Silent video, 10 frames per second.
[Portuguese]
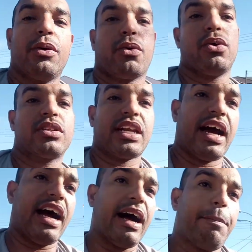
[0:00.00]

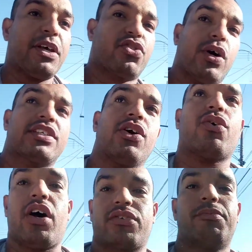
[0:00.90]
contra pessoas que eu
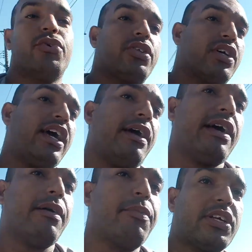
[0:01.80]
gosto muito,
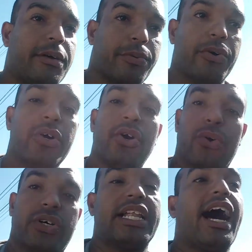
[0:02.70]
né? Por exemplo,
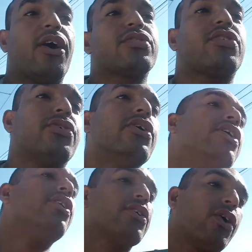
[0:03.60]
o Glaucio
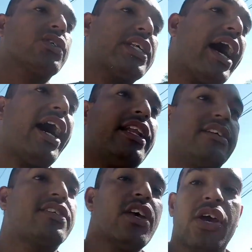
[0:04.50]
o
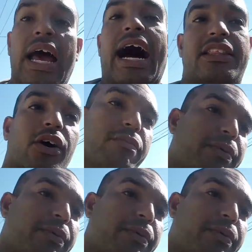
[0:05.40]
Gonçalves, Adão